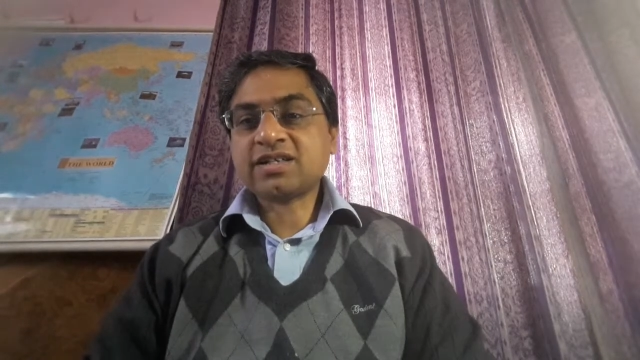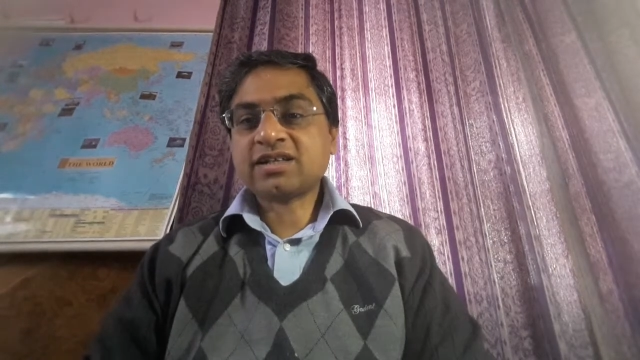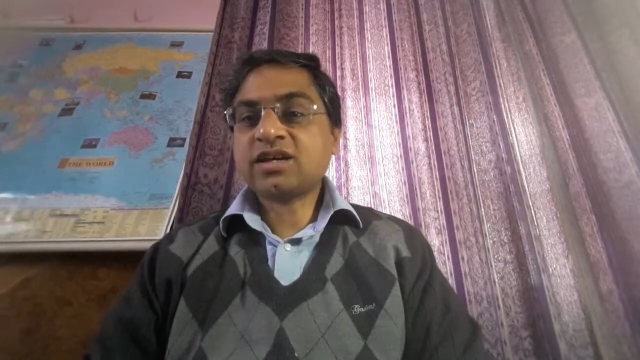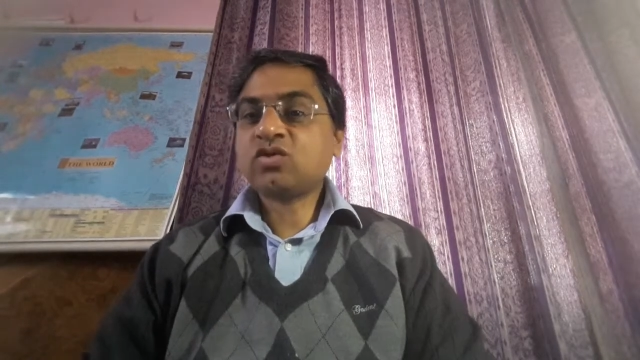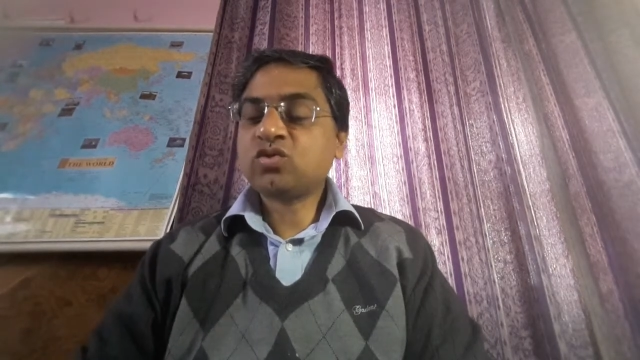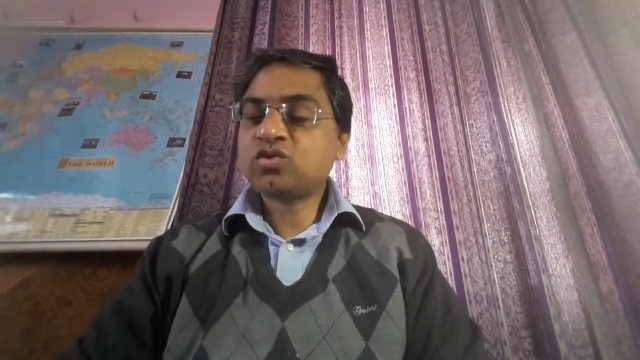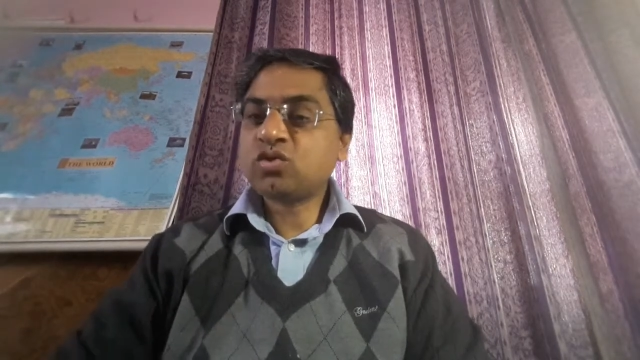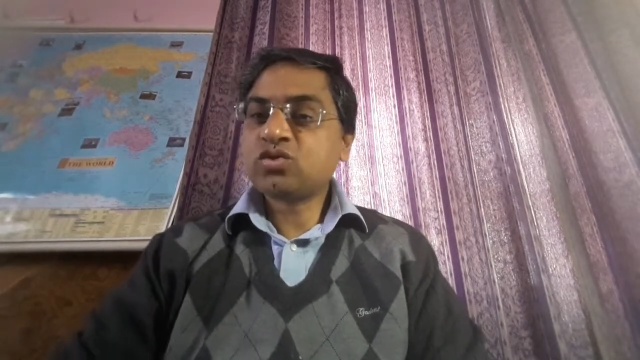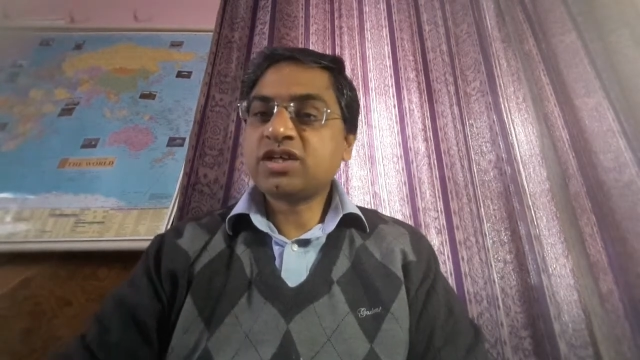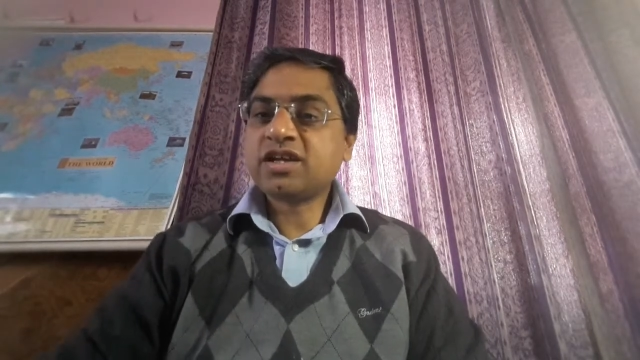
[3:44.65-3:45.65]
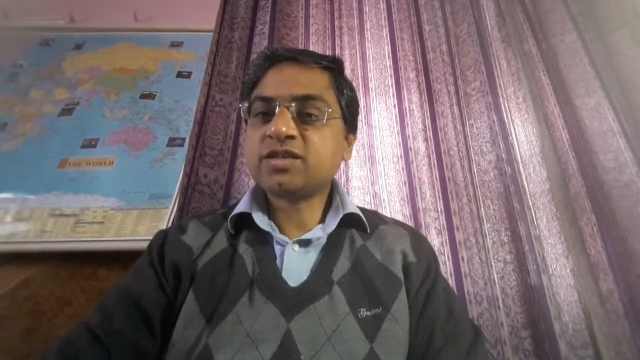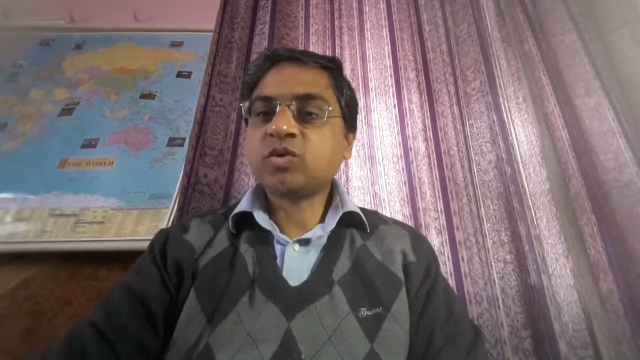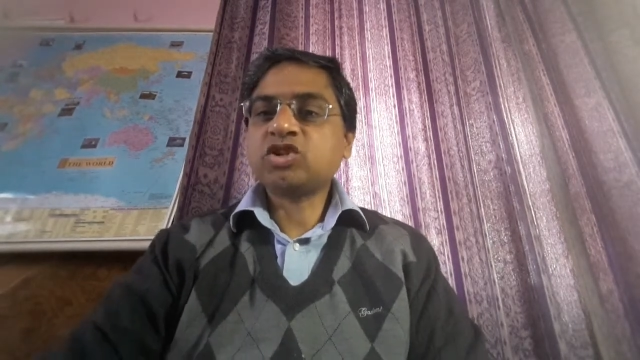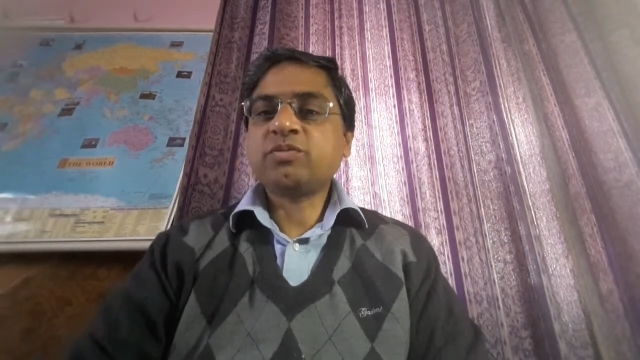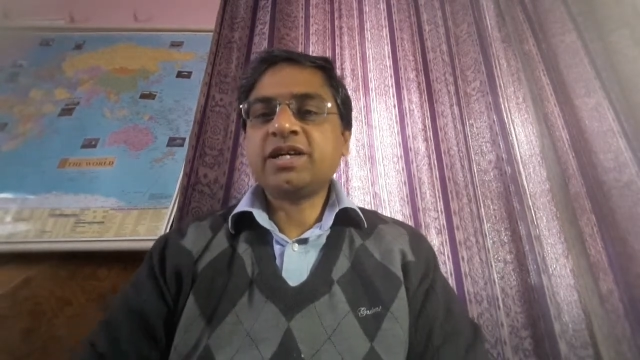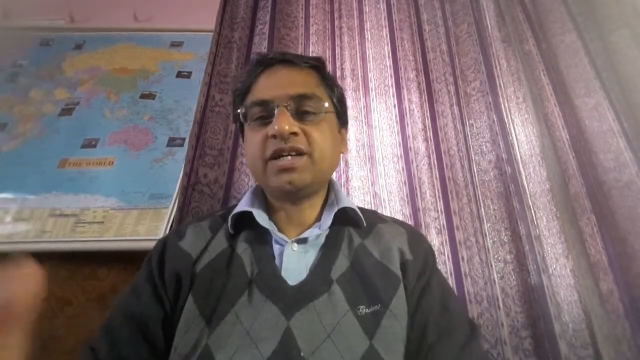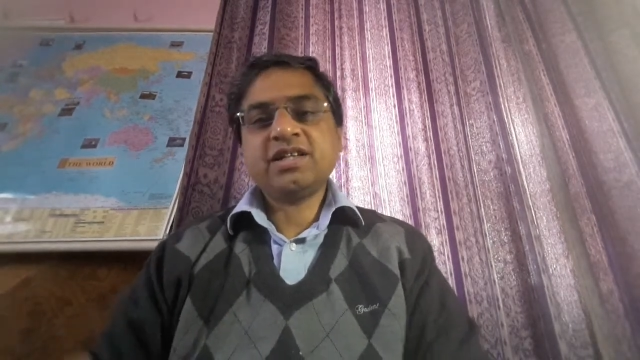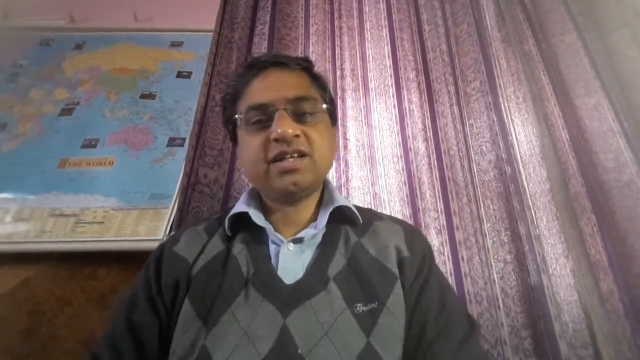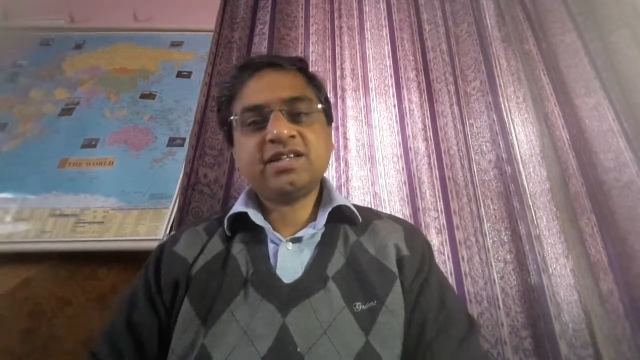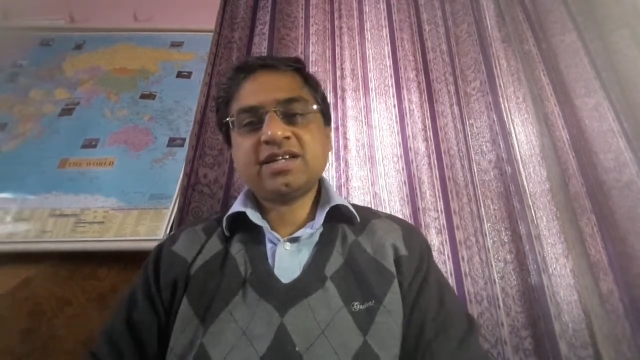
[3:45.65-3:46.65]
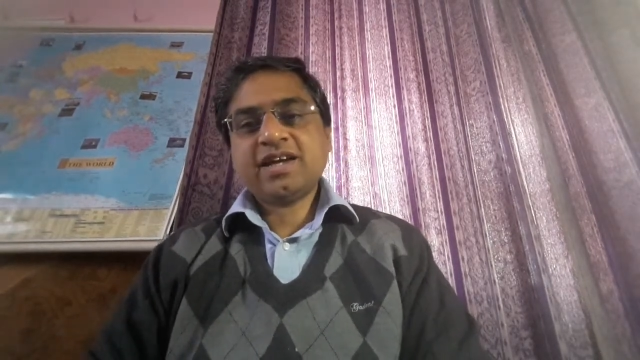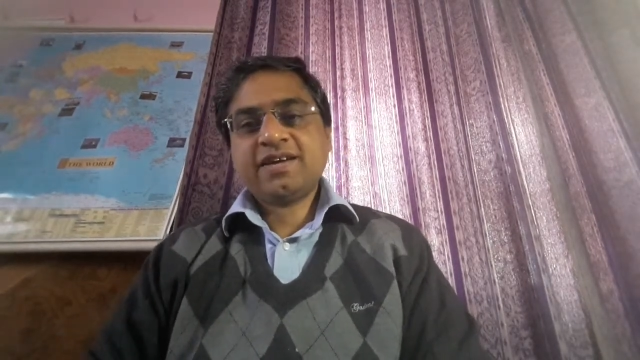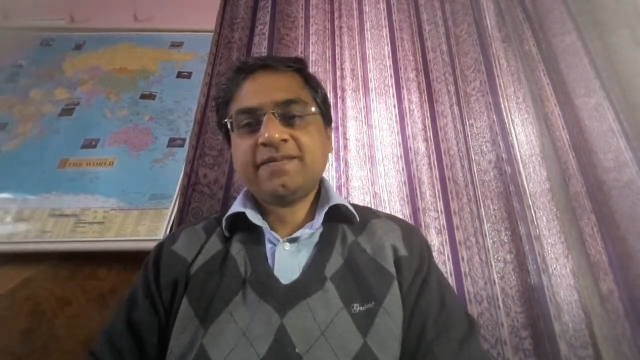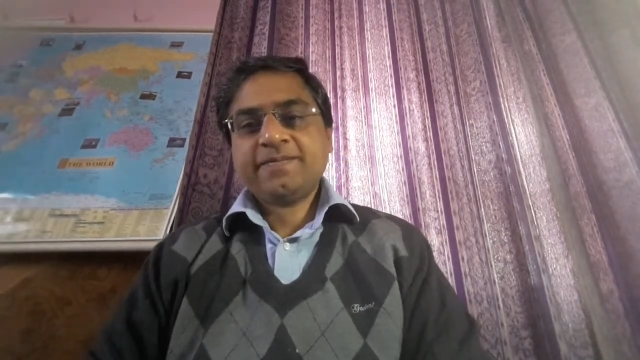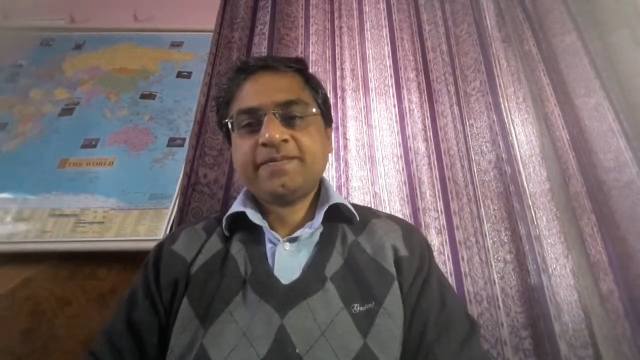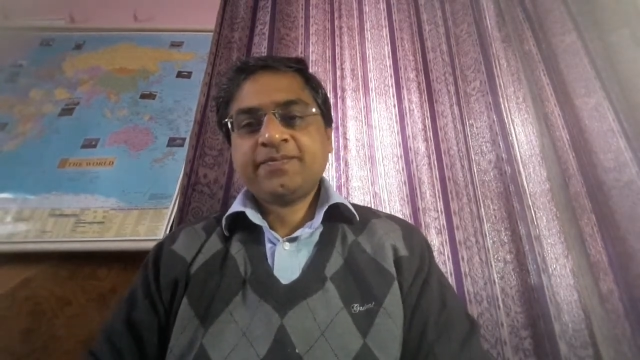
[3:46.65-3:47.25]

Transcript: कर सकता है तो उसको उसकी रिस्पॉन्सिबिलिटी दे दी जाएगी